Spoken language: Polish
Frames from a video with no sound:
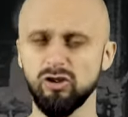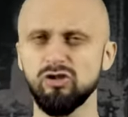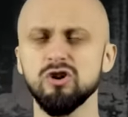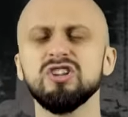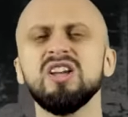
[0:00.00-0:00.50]

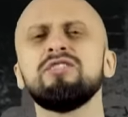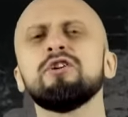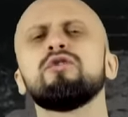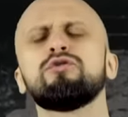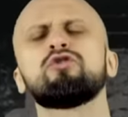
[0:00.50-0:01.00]

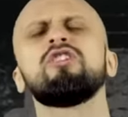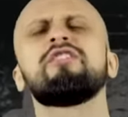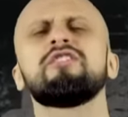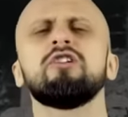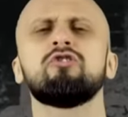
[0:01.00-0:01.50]
Ściągnięto
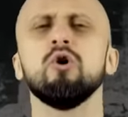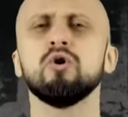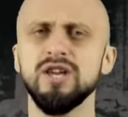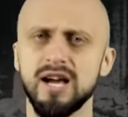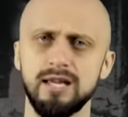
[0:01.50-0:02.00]
wszystkie
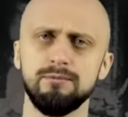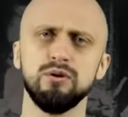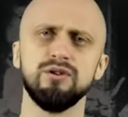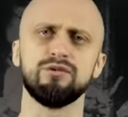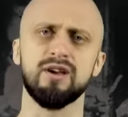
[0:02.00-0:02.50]
czołgi, jakie
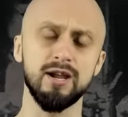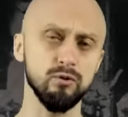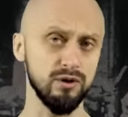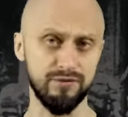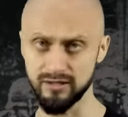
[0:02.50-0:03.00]
były w
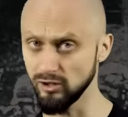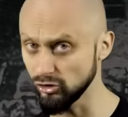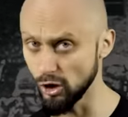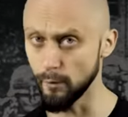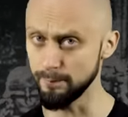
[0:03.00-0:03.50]
kraju i
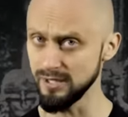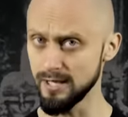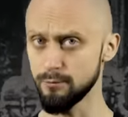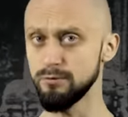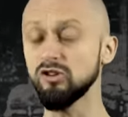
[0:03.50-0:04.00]
faktycznie
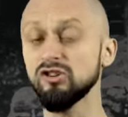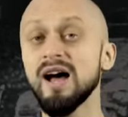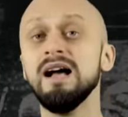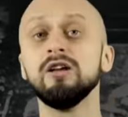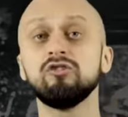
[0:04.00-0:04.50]
opinia
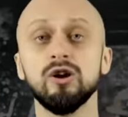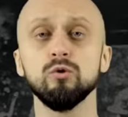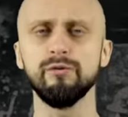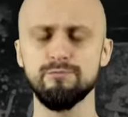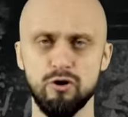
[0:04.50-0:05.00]
publiczna się
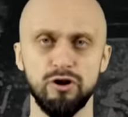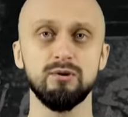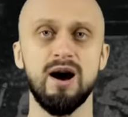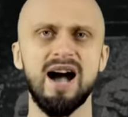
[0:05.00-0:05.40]
uspokoiła,